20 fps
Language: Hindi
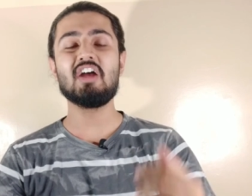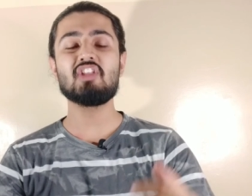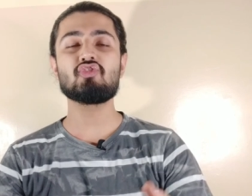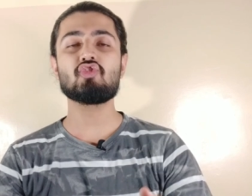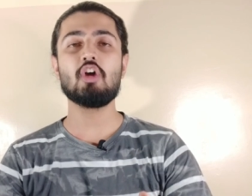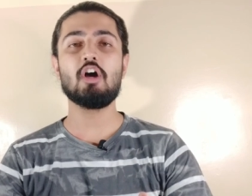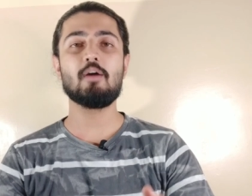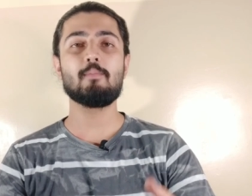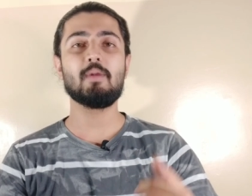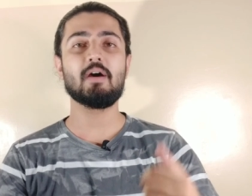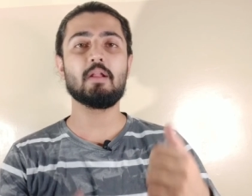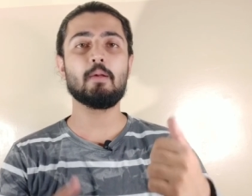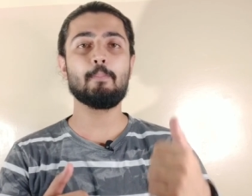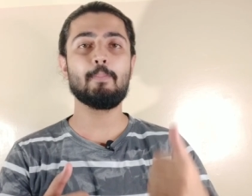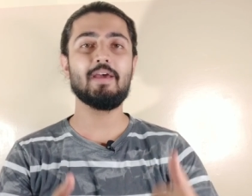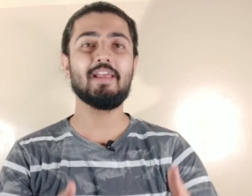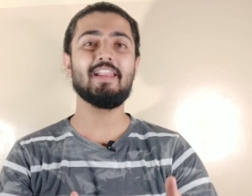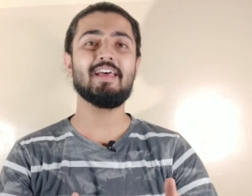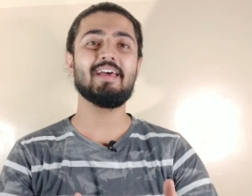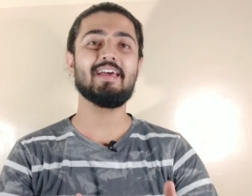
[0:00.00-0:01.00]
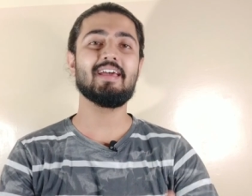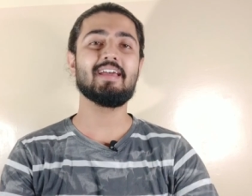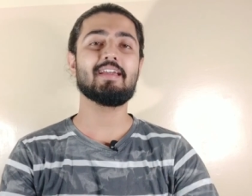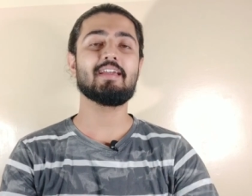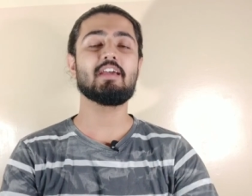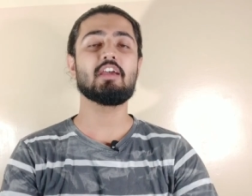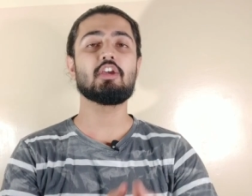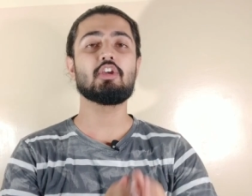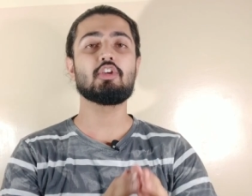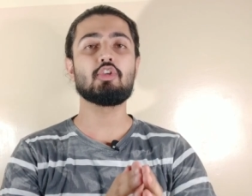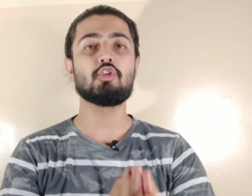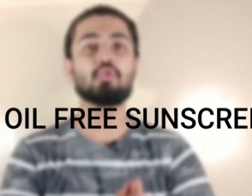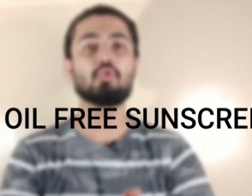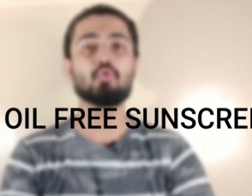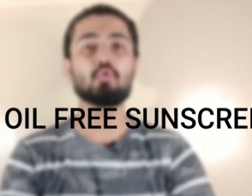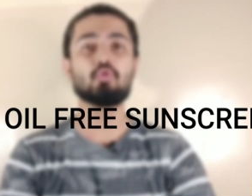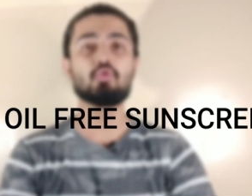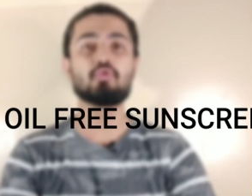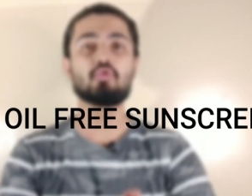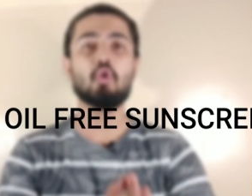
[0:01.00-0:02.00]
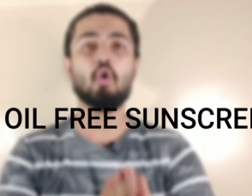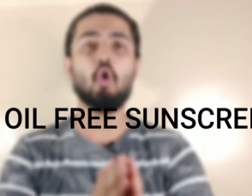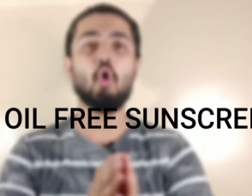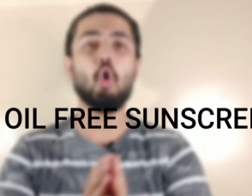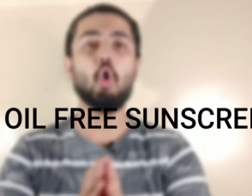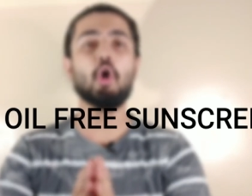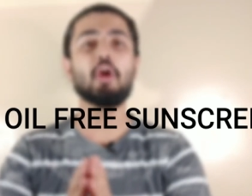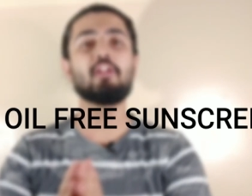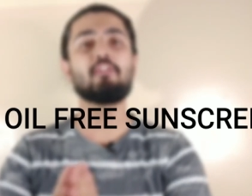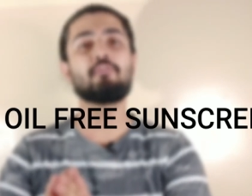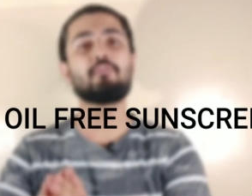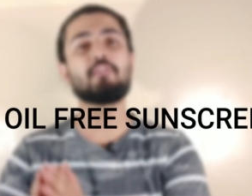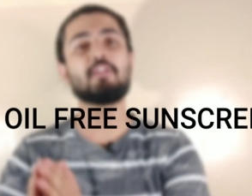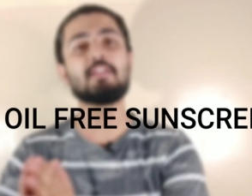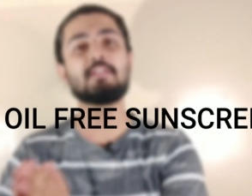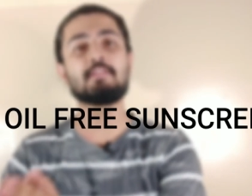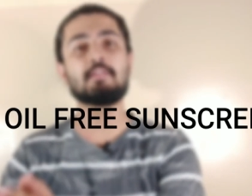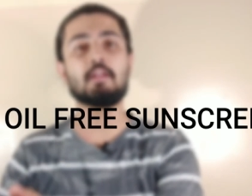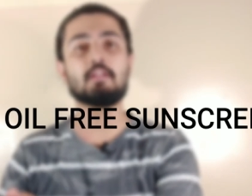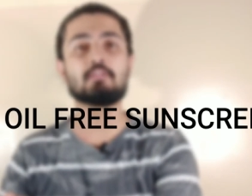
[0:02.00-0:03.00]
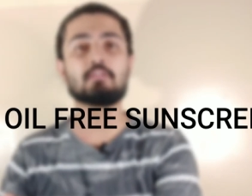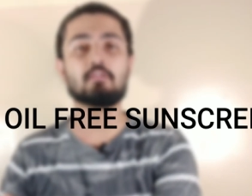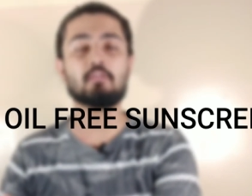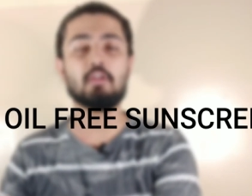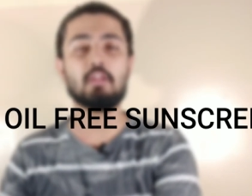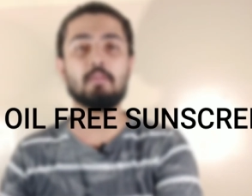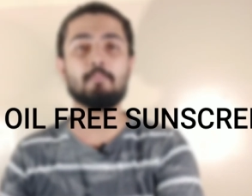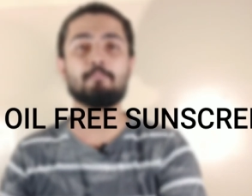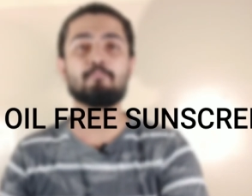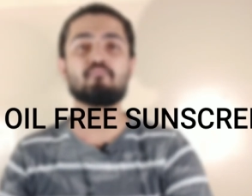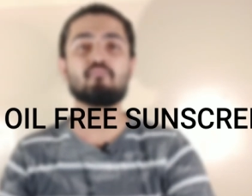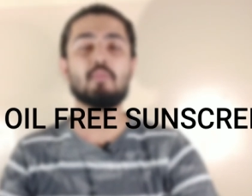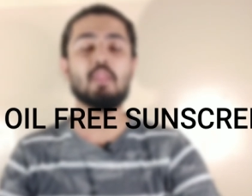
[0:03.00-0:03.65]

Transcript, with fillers: आज का हमारा पहला हैक है यूज़ ऑयल फ्री सनस्क्रीन